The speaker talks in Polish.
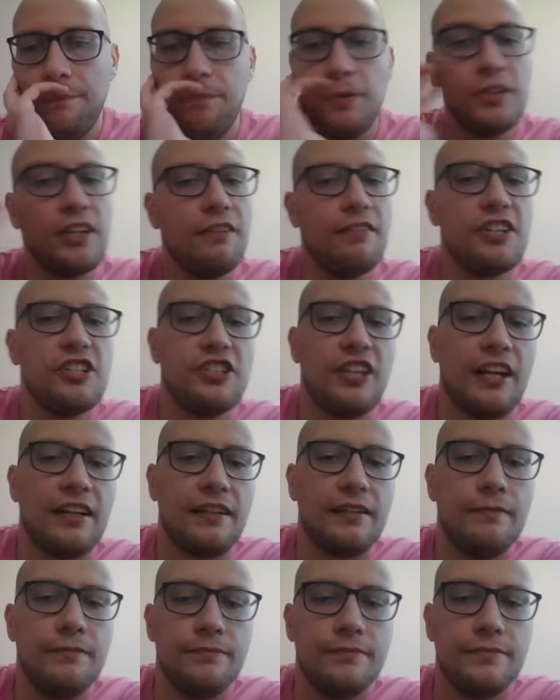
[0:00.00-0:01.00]
ponieważ tak,
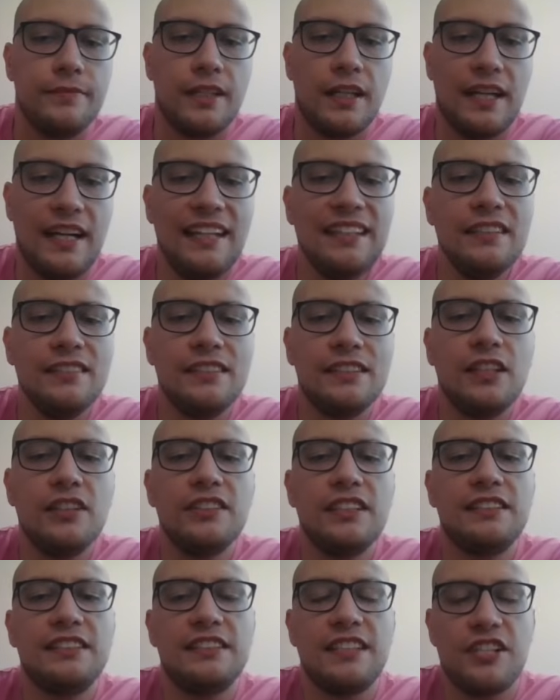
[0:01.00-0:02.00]
grając
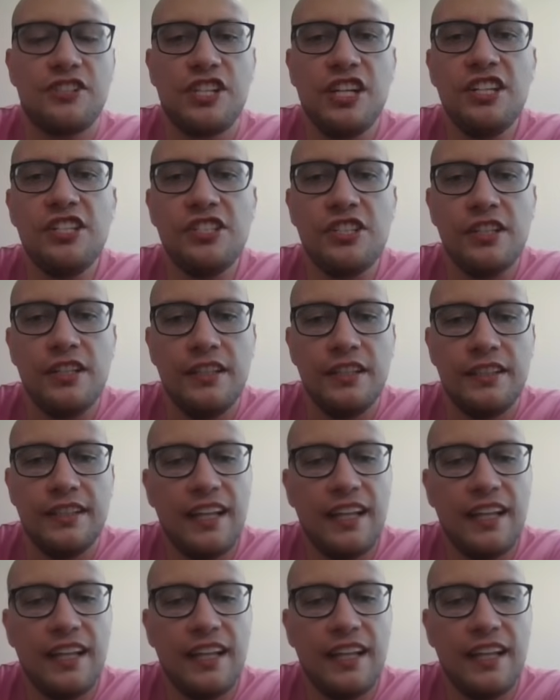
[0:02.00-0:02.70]
goniec C6,